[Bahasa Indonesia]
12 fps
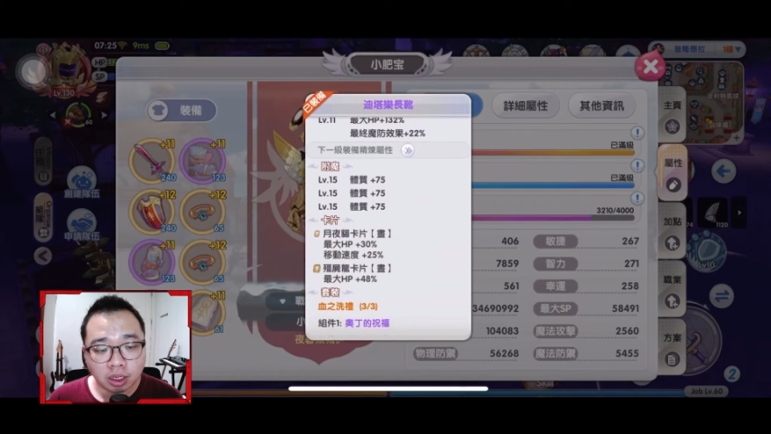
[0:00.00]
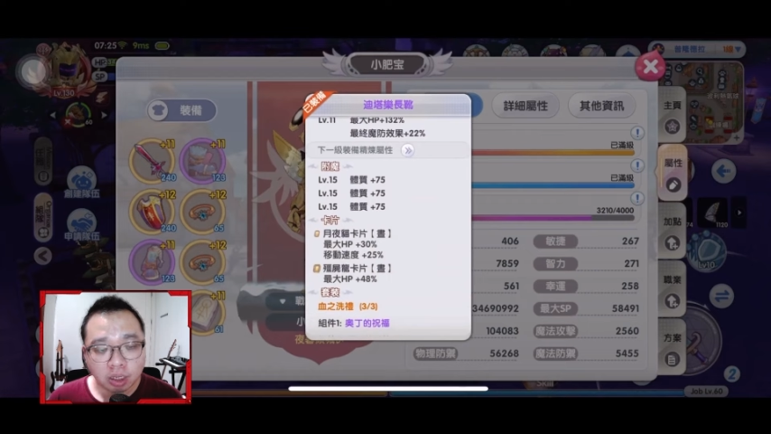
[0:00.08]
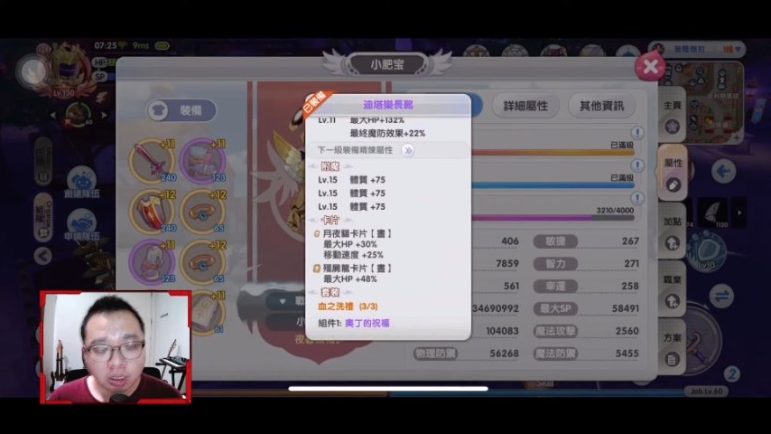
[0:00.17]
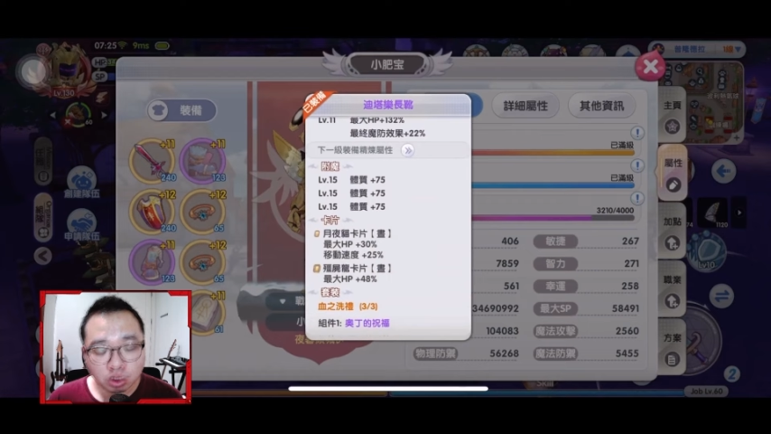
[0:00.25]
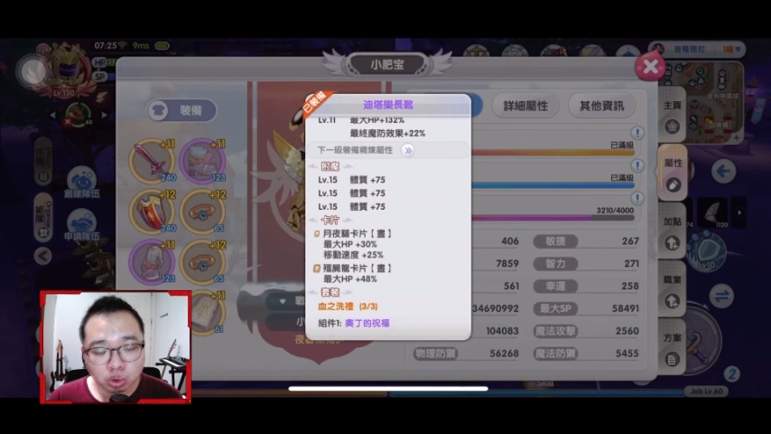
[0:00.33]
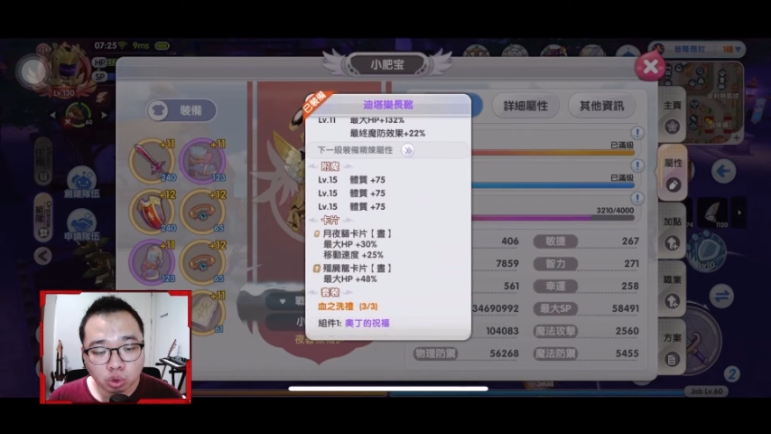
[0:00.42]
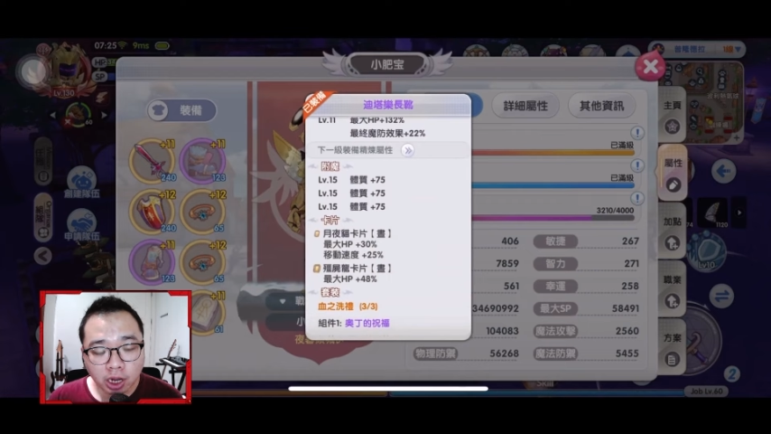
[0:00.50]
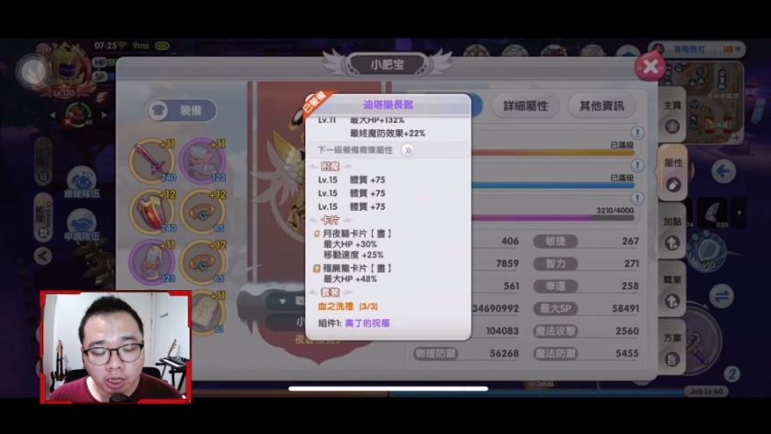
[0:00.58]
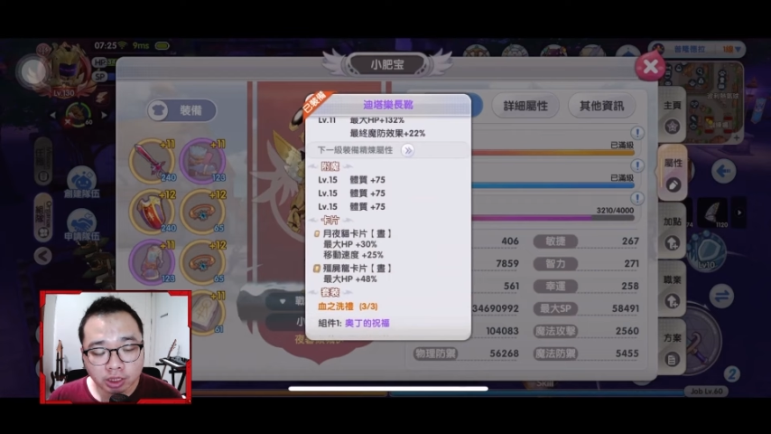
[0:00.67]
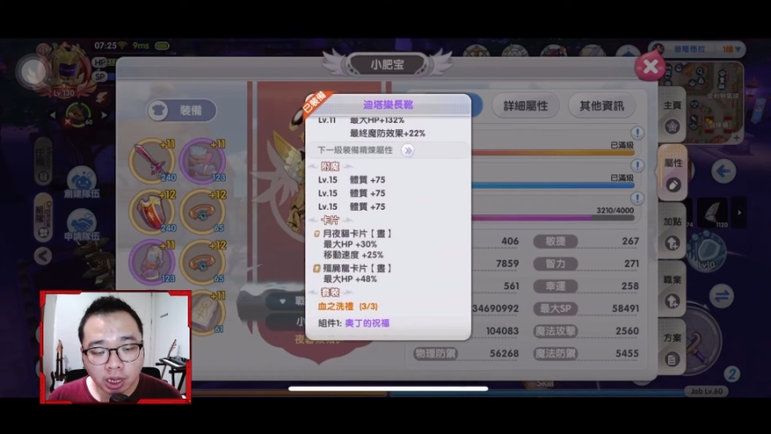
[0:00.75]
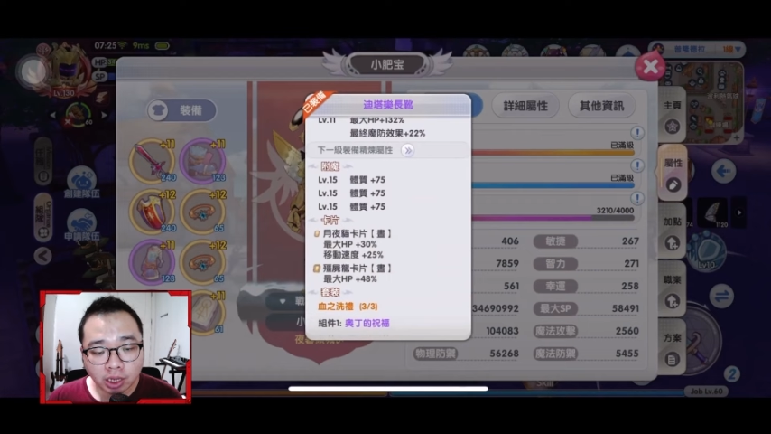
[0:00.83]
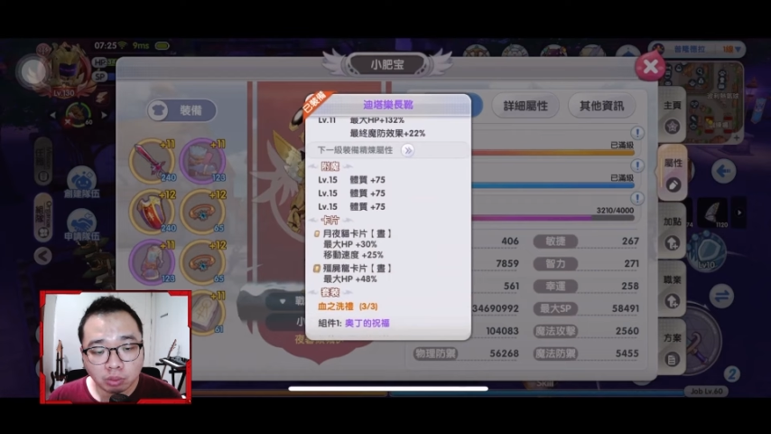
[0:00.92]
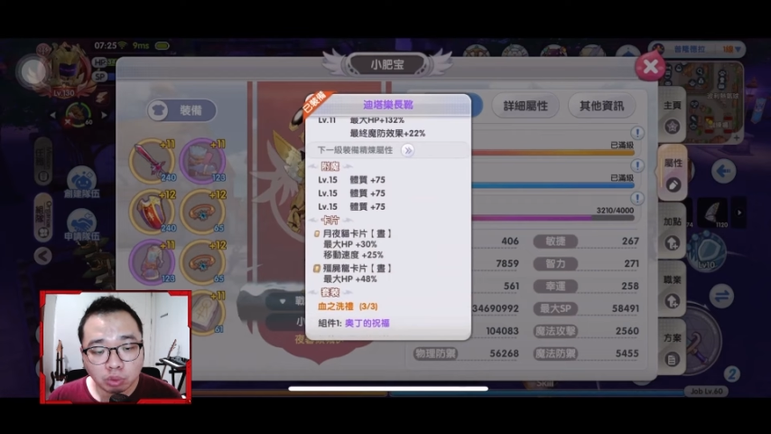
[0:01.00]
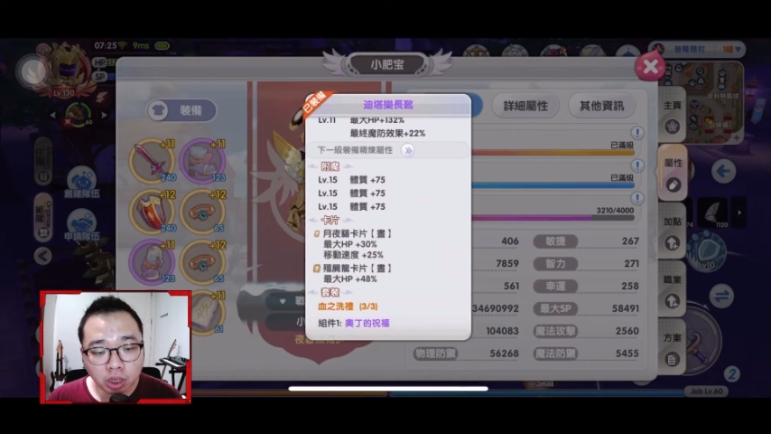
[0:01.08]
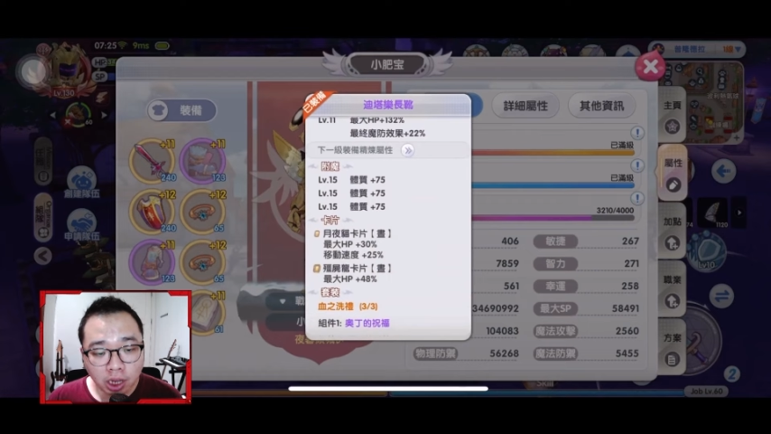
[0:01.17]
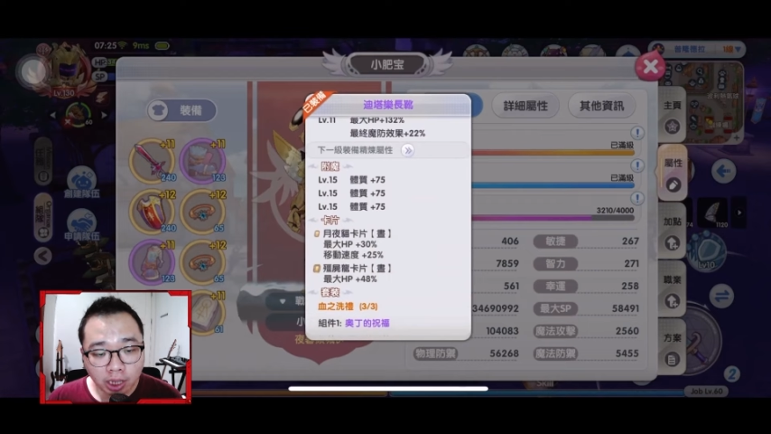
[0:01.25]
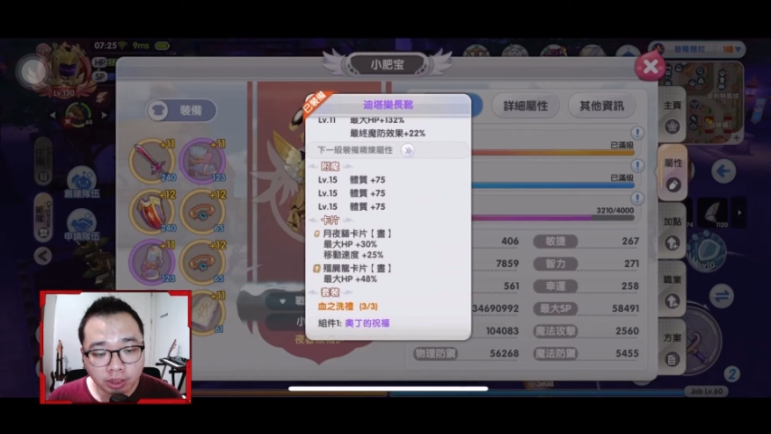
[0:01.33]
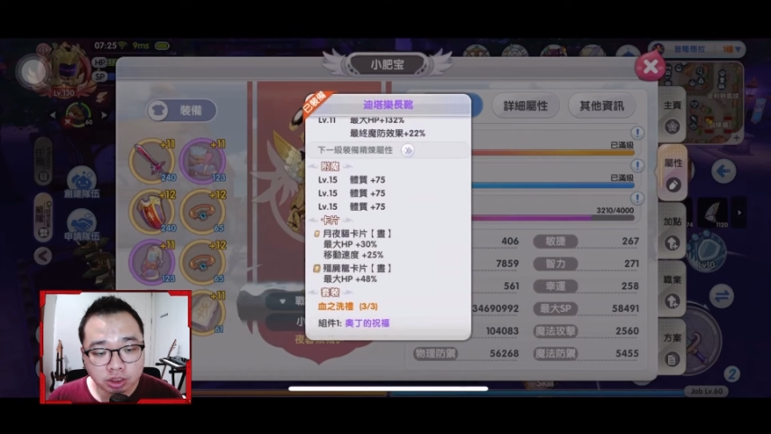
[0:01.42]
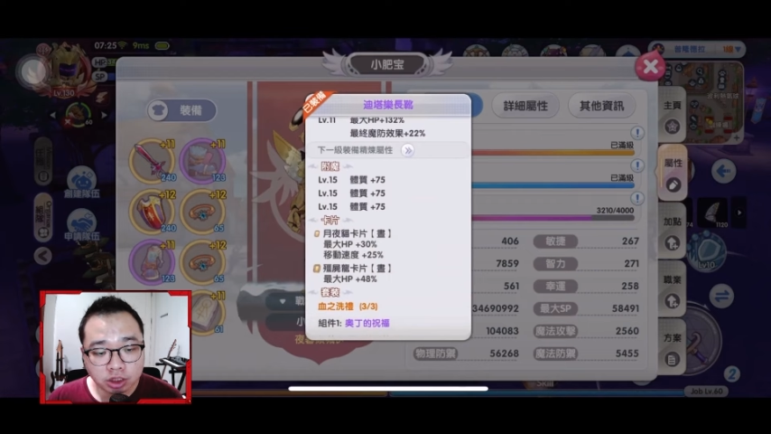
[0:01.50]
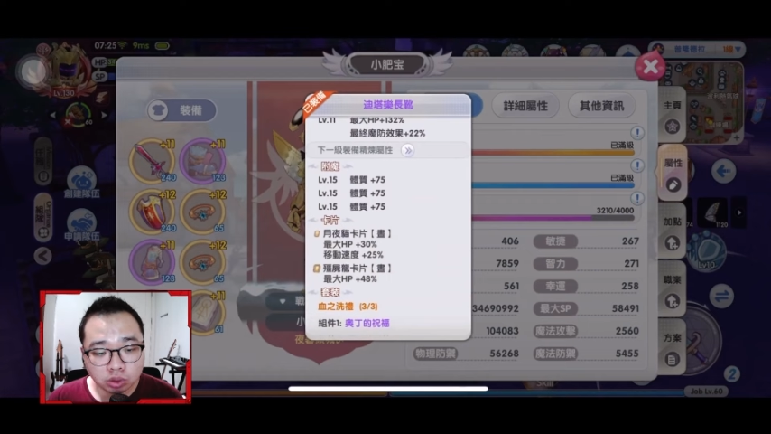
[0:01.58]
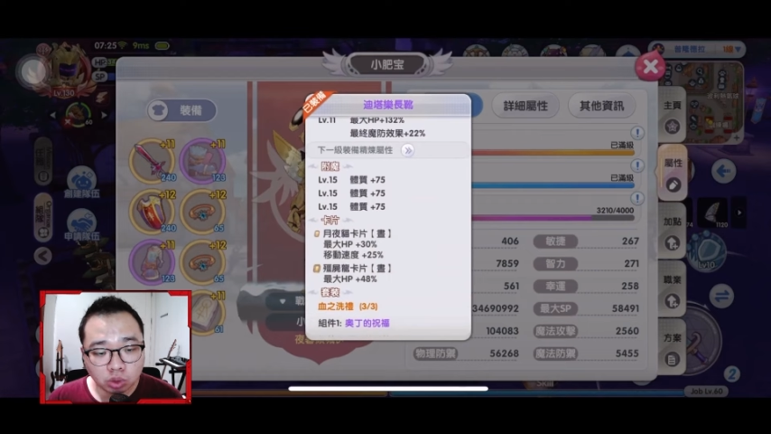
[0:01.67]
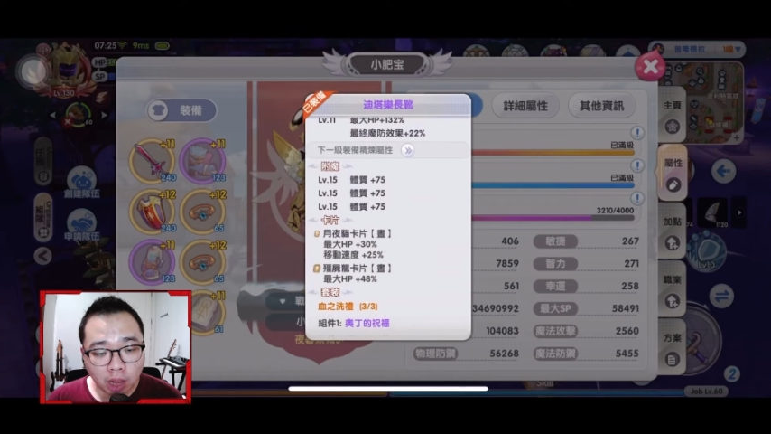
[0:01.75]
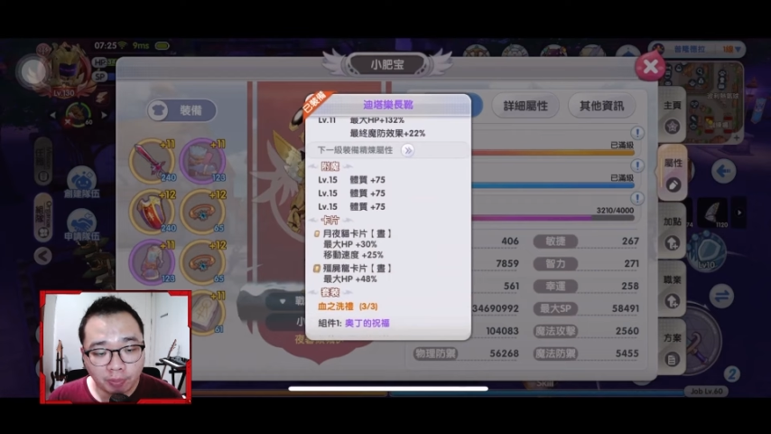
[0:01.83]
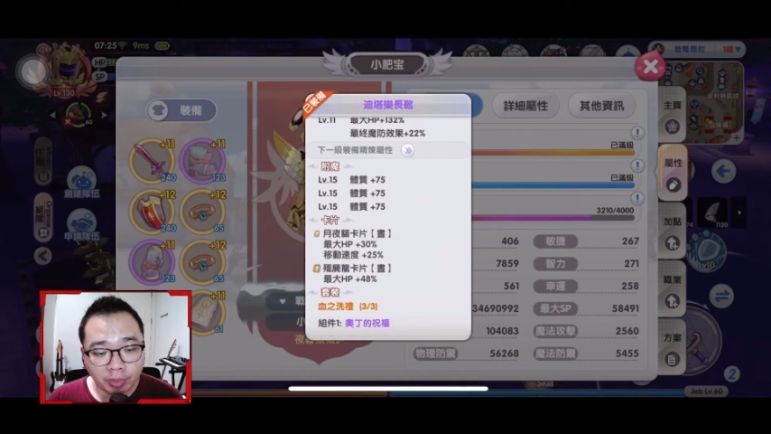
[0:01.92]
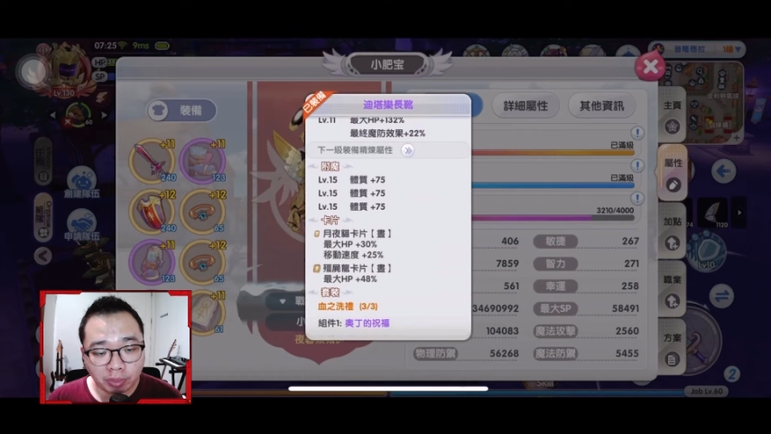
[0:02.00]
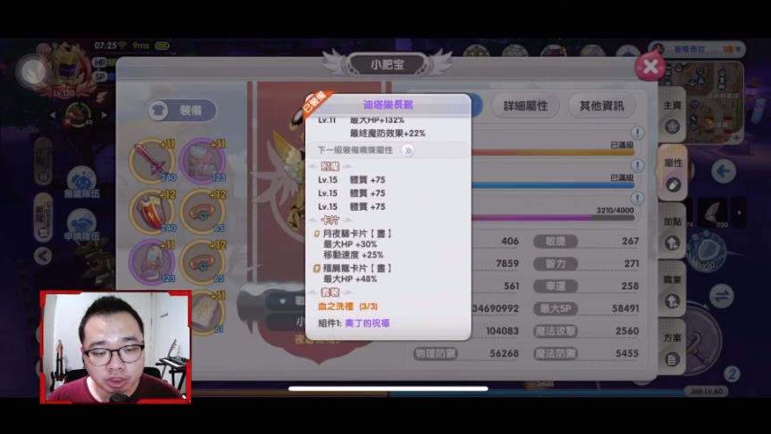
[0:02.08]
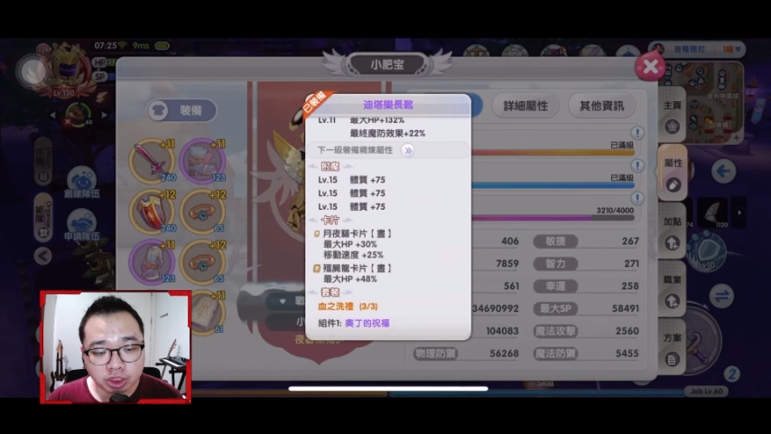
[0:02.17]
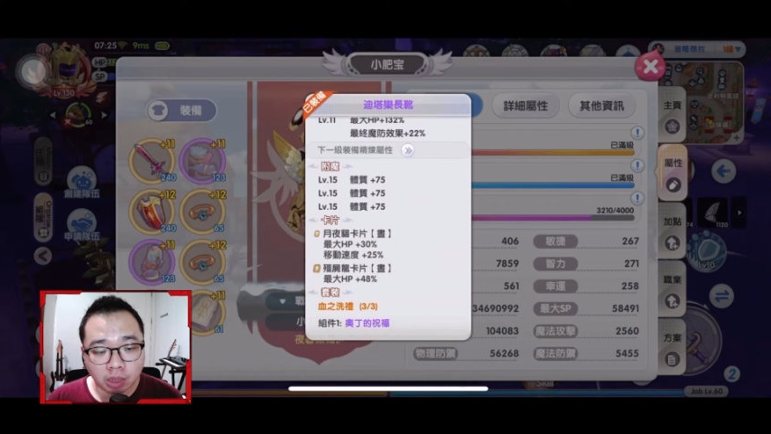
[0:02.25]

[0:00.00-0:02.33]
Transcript: Lalu untuk kartnya ada Moonlight di situ HP plus